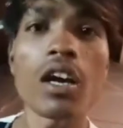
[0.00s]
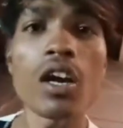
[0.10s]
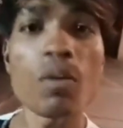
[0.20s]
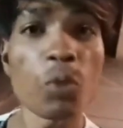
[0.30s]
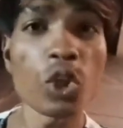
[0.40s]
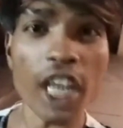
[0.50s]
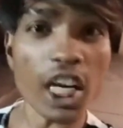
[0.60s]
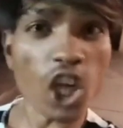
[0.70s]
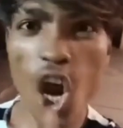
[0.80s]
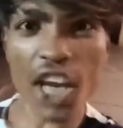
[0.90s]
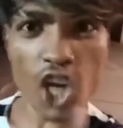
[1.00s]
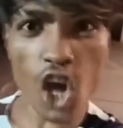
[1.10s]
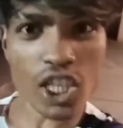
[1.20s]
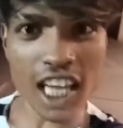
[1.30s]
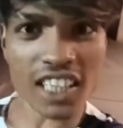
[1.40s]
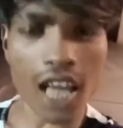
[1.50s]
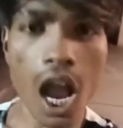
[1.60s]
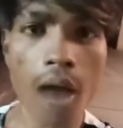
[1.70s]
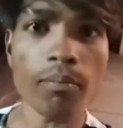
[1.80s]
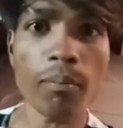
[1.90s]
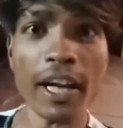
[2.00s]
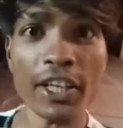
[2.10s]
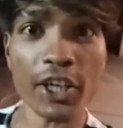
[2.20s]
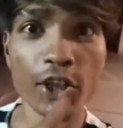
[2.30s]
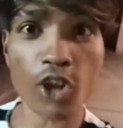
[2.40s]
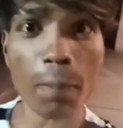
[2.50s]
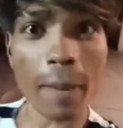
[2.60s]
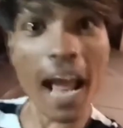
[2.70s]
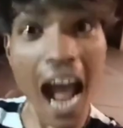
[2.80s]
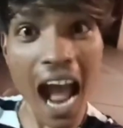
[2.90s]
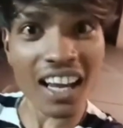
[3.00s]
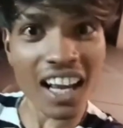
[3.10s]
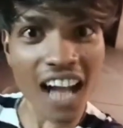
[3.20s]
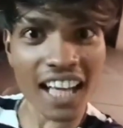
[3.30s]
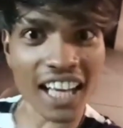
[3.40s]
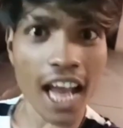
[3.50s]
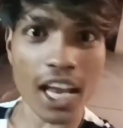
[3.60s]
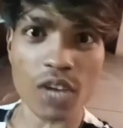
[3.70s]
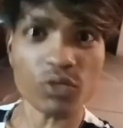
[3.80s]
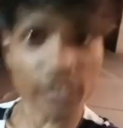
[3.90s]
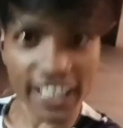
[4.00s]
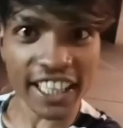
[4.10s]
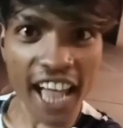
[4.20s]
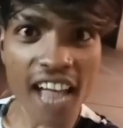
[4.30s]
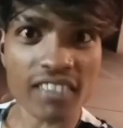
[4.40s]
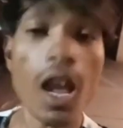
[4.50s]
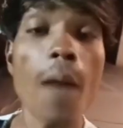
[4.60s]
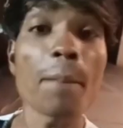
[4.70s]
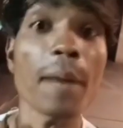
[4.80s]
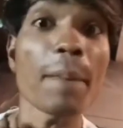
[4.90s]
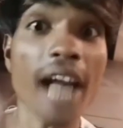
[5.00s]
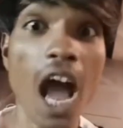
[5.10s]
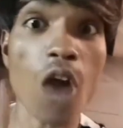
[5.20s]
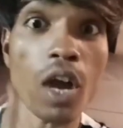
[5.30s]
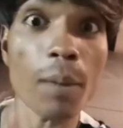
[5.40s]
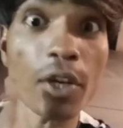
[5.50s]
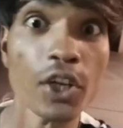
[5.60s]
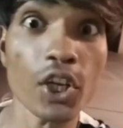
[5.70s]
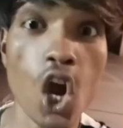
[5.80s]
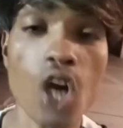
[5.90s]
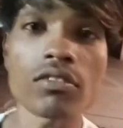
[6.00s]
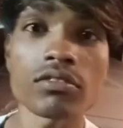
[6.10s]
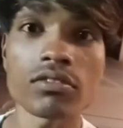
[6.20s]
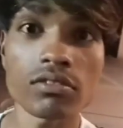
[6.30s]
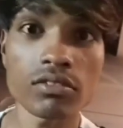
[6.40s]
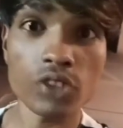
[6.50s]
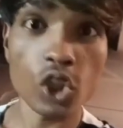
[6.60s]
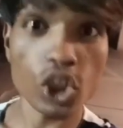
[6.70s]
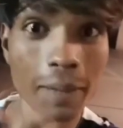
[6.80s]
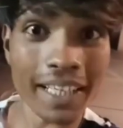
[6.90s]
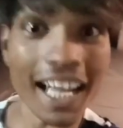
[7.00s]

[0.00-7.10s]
मुझे कोई नहीं रोक सकता मैं टिकटॉक पे आग लगाने आया हूँ ठीक है मैं बनाऊंगा वीडियो कुछ भी कर